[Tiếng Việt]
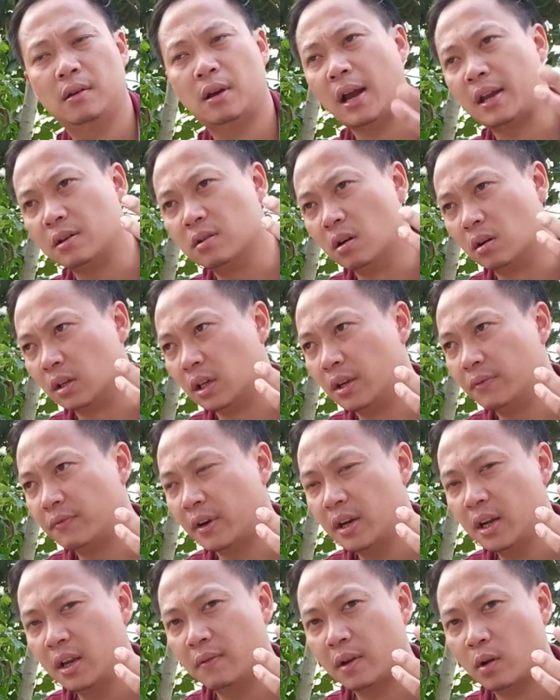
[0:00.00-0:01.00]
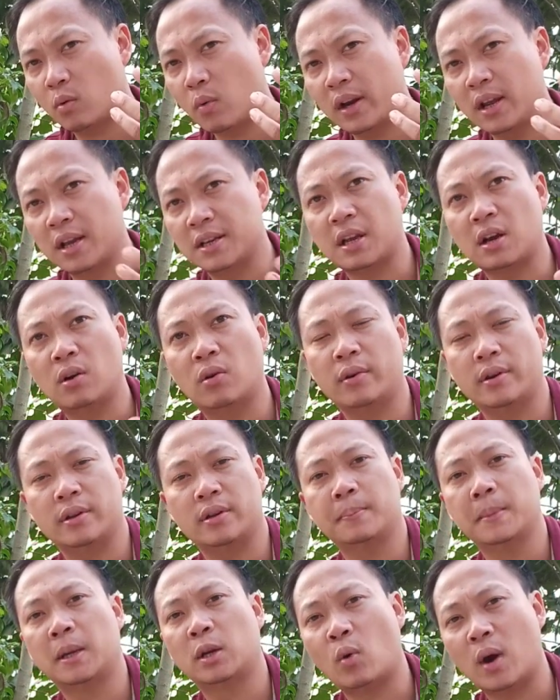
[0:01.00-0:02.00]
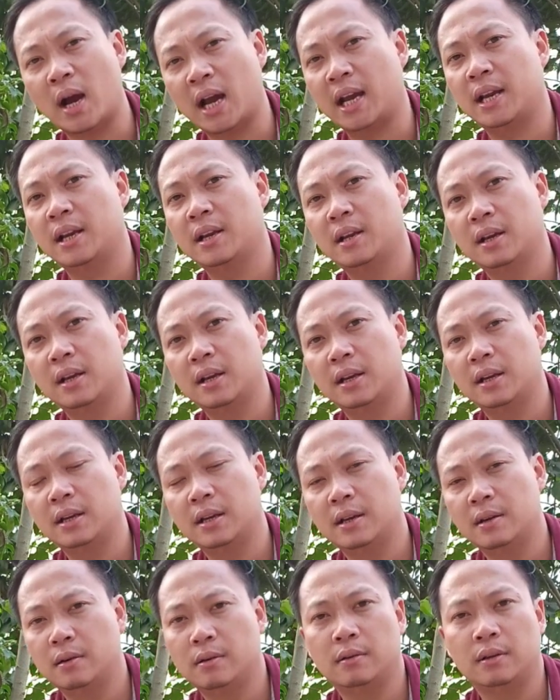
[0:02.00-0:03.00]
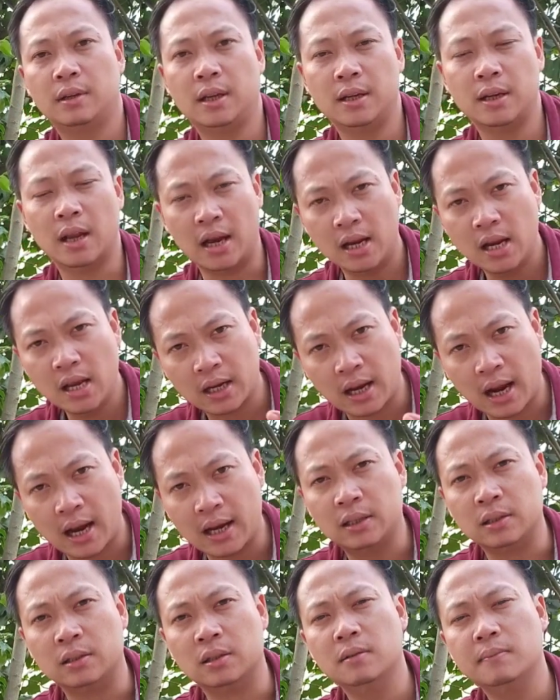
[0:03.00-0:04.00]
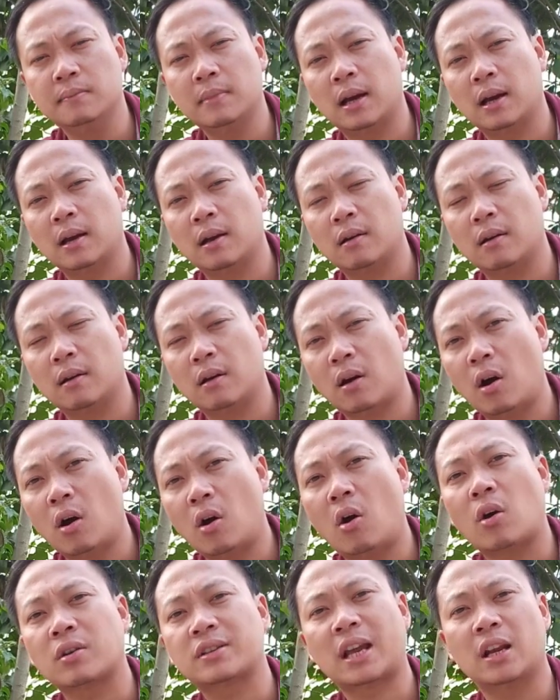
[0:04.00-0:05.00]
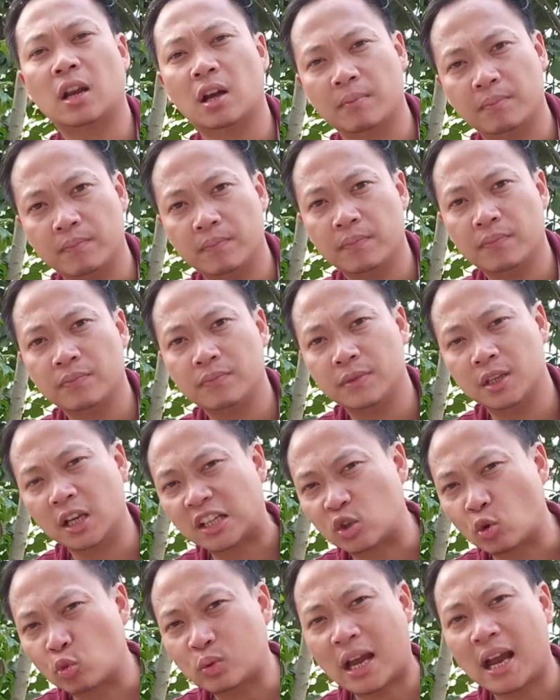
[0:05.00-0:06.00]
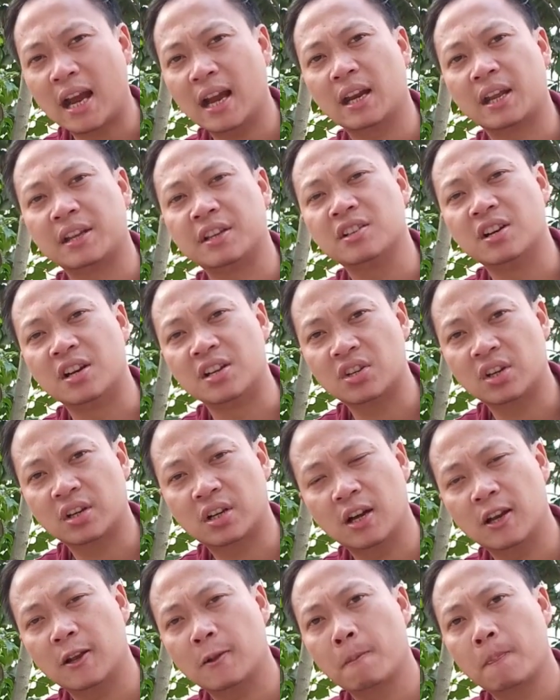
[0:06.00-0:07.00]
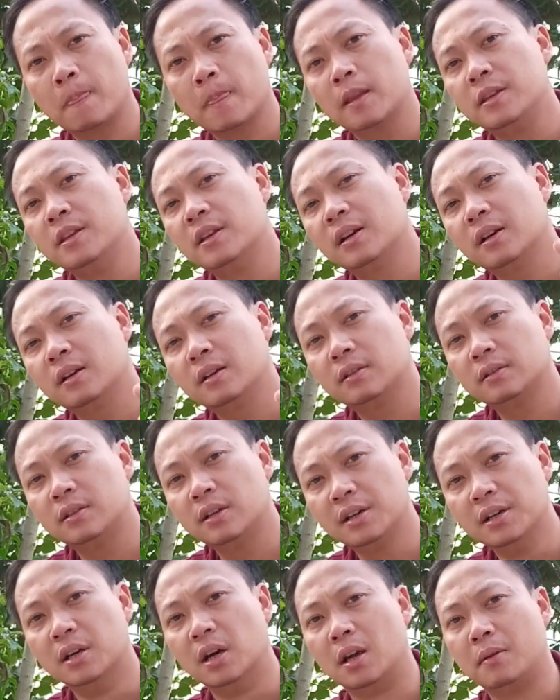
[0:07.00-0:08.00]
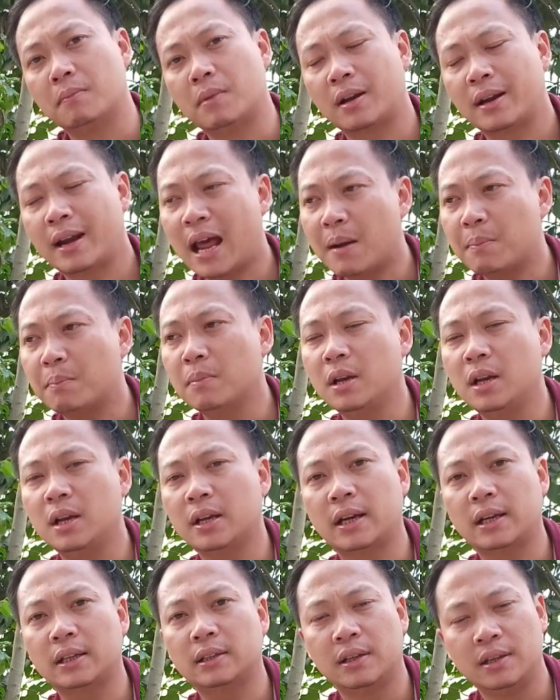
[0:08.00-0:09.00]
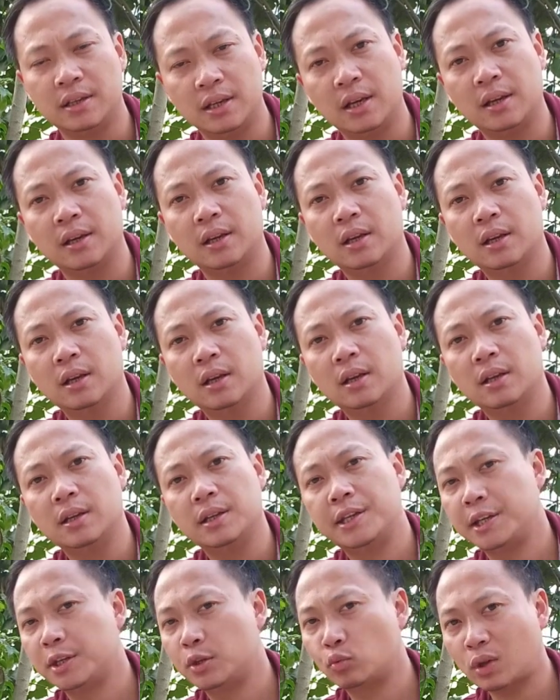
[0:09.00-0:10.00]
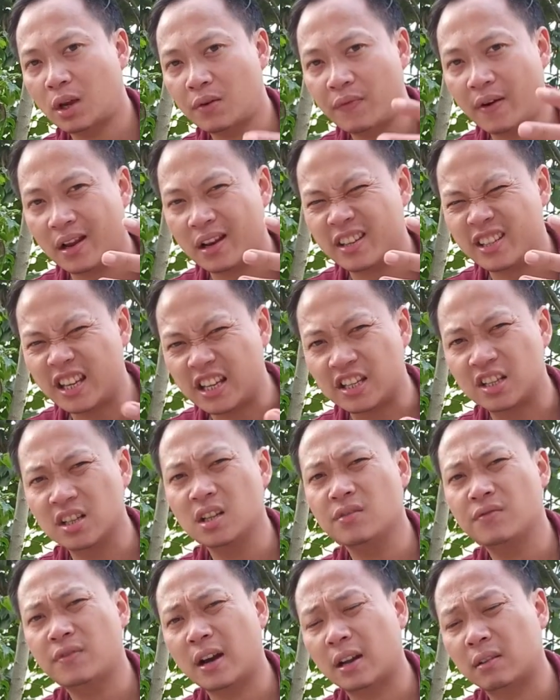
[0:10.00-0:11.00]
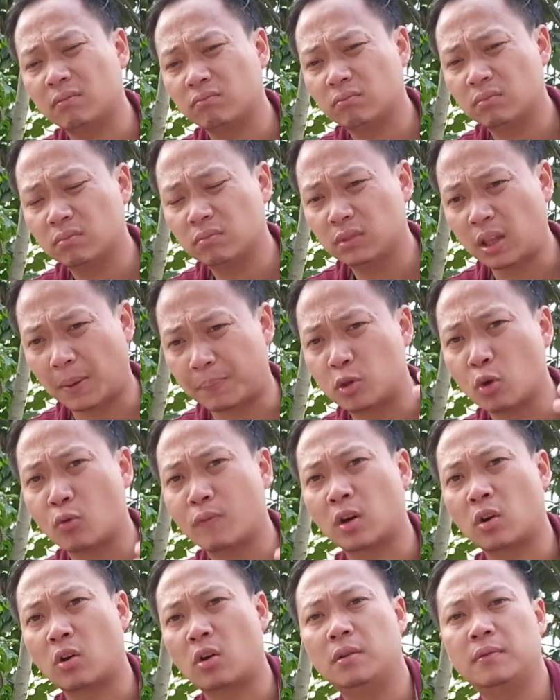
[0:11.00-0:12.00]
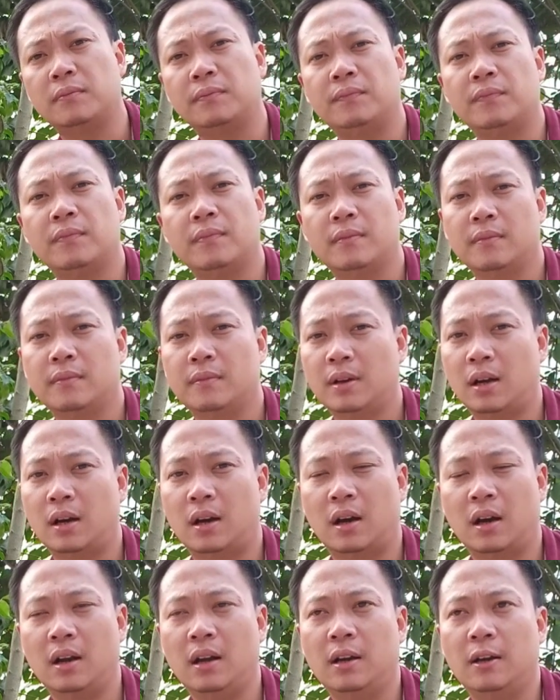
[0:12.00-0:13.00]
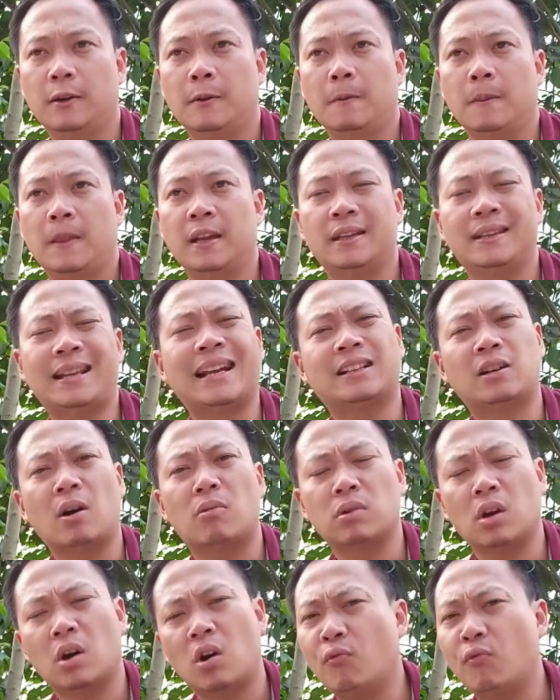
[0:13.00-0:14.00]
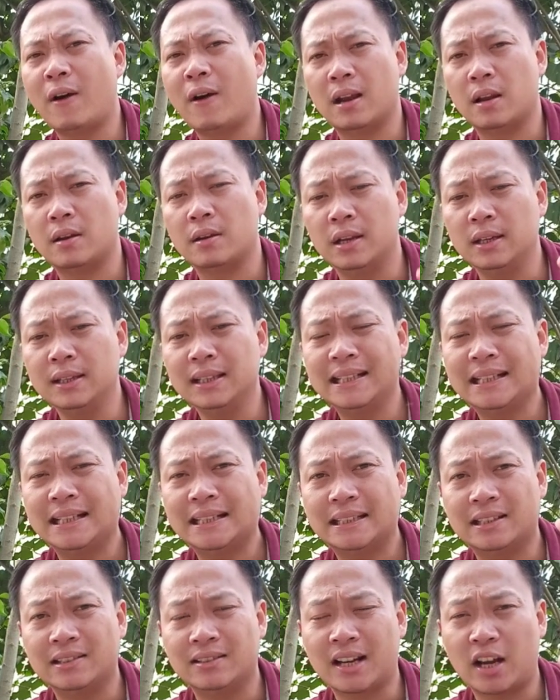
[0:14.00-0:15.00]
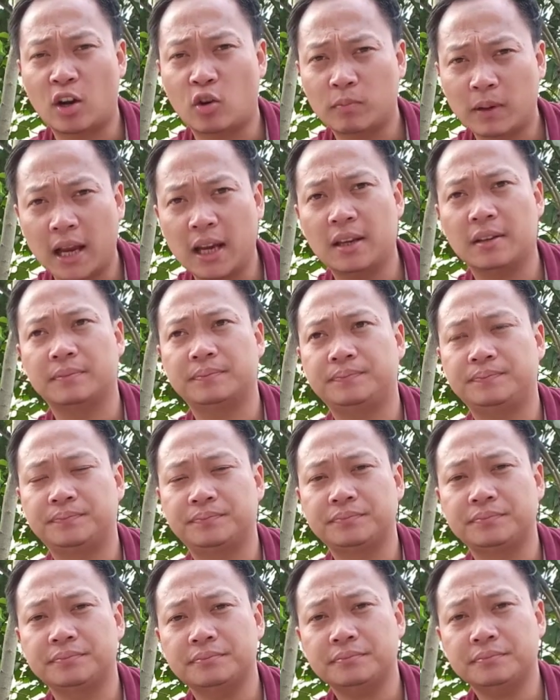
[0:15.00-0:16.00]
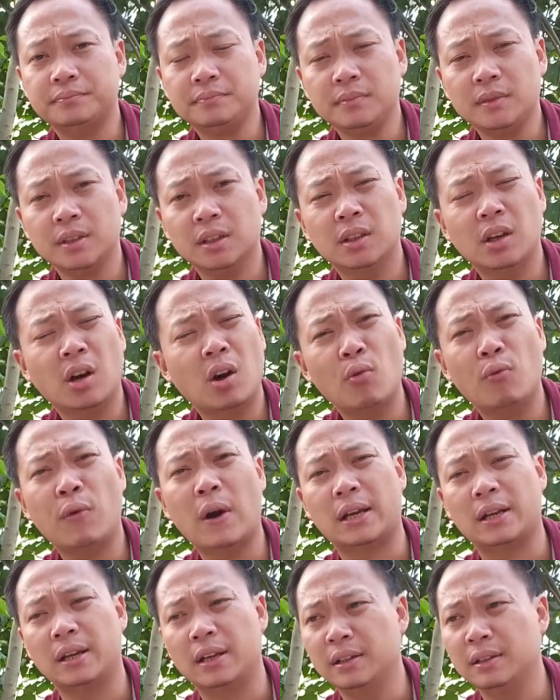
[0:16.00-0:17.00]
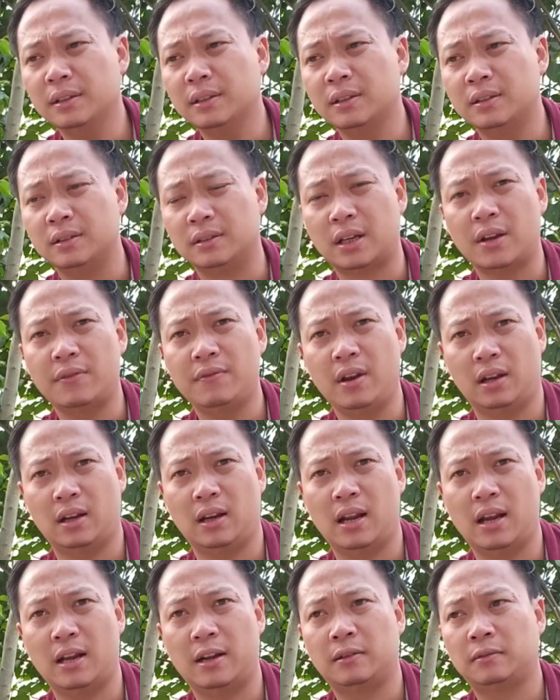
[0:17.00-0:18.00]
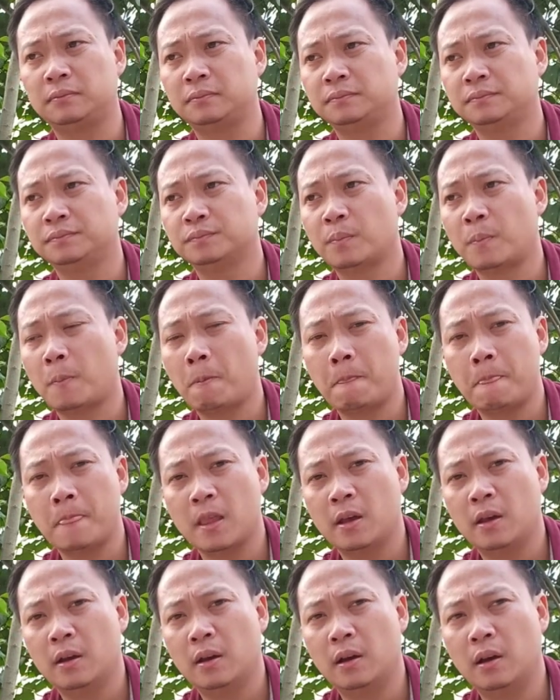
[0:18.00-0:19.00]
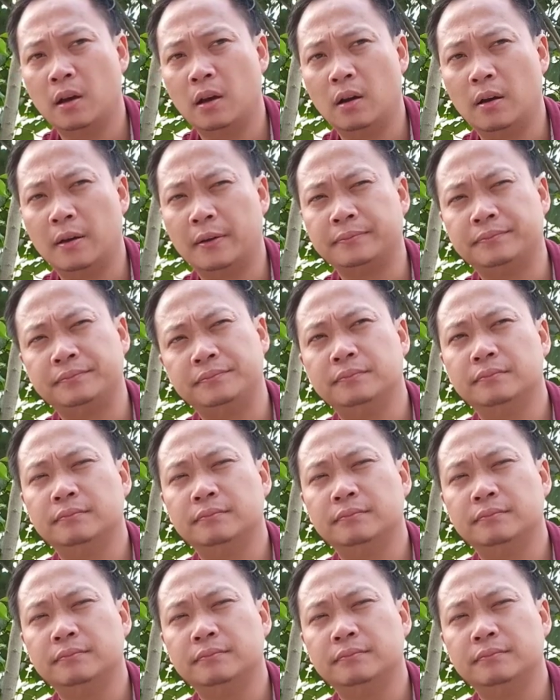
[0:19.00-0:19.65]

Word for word: ảnh hưởng đến vấn đề về quan hệ xã hội bên ngoài thì đấy là cái thứ mà họ sai lầm nhưng chúng ta là những người chơi cây những những người mà đam mê cái thiên nhiên thì chúng ta phải gìn giữ và tập trung vào nó đấy thế thành công nó phải đến từ ngày hôm nay nó không phải đến từ cái việc là uh,